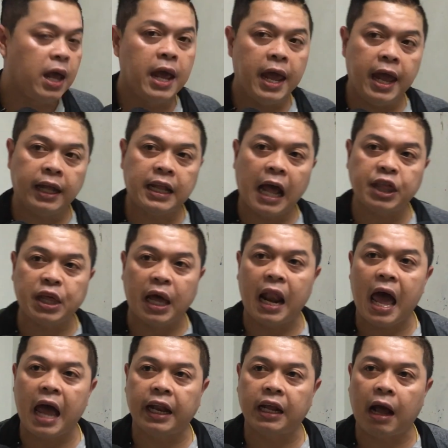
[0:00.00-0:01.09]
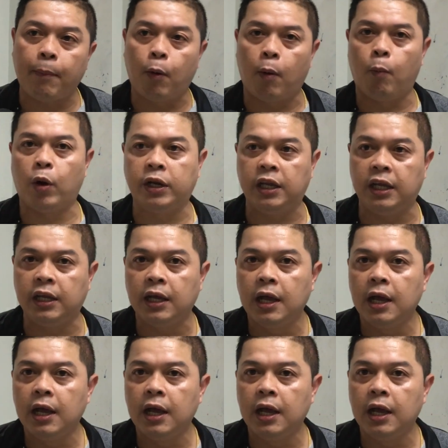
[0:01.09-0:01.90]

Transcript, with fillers: เอชาสารานะครับผมวันนี้